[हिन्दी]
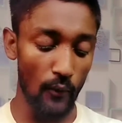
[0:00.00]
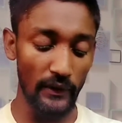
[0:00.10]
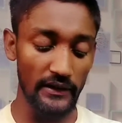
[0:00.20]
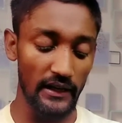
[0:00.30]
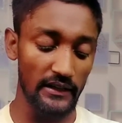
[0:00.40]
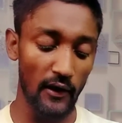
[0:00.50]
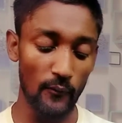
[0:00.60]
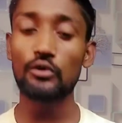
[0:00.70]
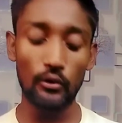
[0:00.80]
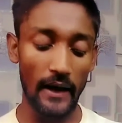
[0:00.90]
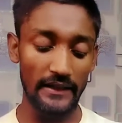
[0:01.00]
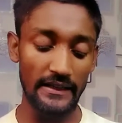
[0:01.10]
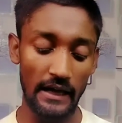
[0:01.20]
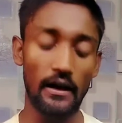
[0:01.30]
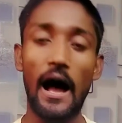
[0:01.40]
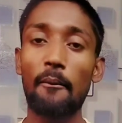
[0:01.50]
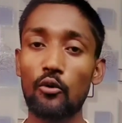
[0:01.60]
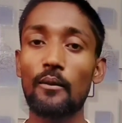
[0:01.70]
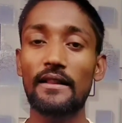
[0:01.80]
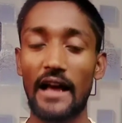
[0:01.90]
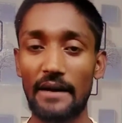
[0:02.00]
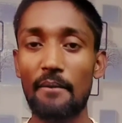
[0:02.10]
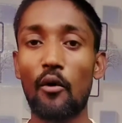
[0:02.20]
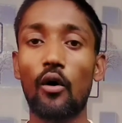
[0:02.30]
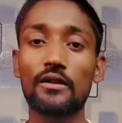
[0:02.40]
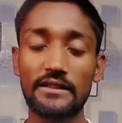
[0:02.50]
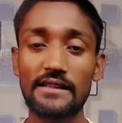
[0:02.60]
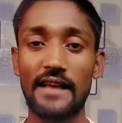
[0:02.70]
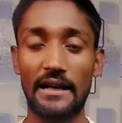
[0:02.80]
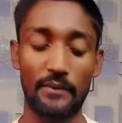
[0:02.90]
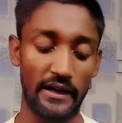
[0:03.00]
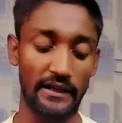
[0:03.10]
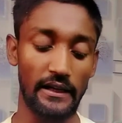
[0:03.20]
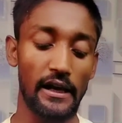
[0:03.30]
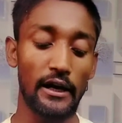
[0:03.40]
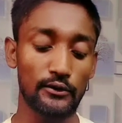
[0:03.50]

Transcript: ओपन कर लेता हूँ तो बाद यहाँ आपको बताने में बहुत ही आसानी पड़ेगी